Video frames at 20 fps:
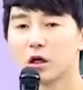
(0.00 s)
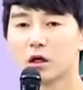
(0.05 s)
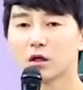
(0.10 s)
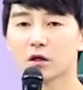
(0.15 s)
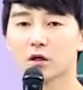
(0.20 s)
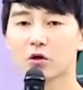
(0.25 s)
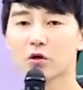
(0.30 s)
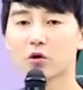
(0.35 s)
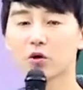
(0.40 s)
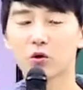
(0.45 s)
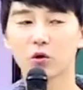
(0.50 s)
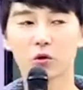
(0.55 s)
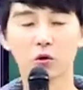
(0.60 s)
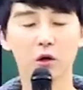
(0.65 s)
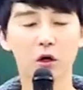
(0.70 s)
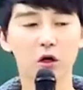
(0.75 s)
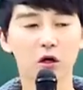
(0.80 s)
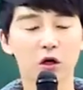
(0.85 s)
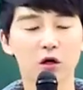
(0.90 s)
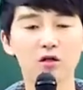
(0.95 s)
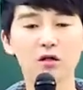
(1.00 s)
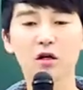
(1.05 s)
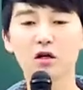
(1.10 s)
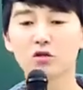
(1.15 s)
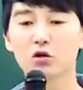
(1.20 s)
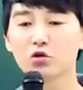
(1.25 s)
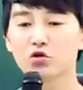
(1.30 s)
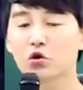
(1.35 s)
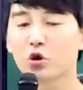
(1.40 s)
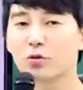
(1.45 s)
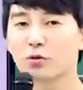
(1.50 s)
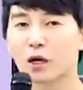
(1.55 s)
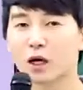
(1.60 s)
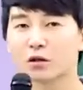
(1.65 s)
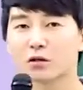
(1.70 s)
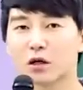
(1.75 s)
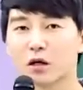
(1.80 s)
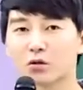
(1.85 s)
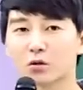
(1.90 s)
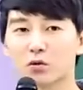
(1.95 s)
그리고 현장에서 수업을
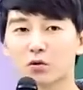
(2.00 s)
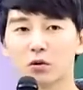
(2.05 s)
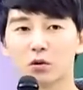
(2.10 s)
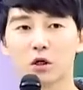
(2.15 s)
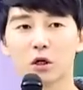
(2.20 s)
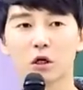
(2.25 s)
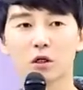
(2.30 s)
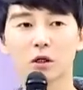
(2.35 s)
하더라도